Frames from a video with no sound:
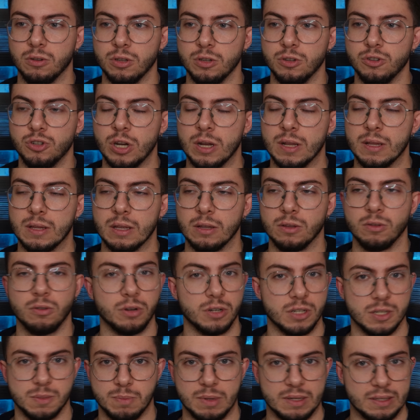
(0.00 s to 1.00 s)
di gente non
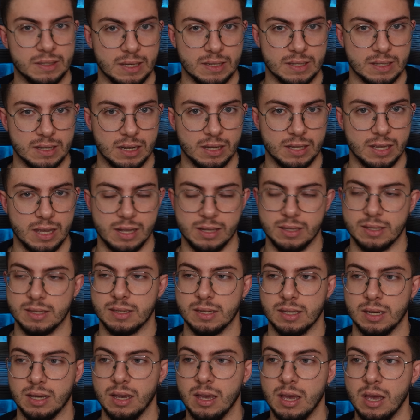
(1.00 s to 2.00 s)
rispetta
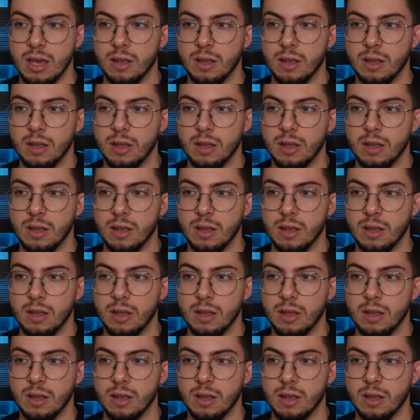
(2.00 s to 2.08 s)
scadenze,